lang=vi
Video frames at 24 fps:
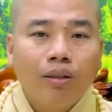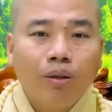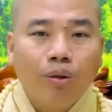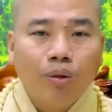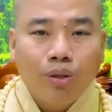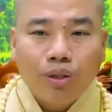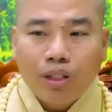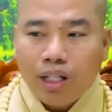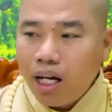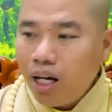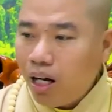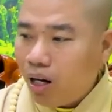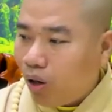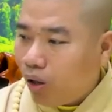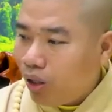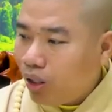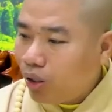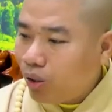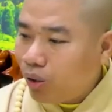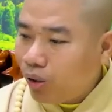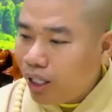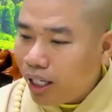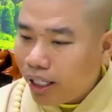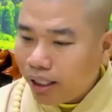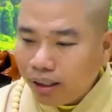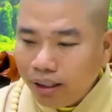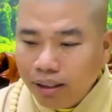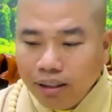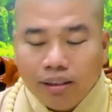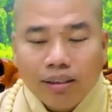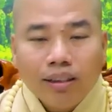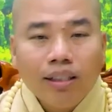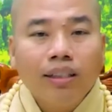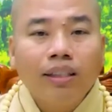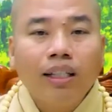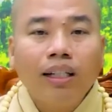của xã hội của đất
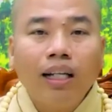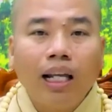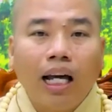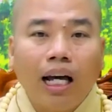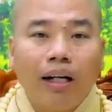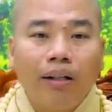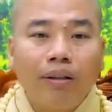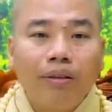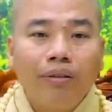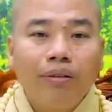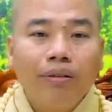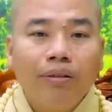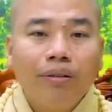nước như thế nào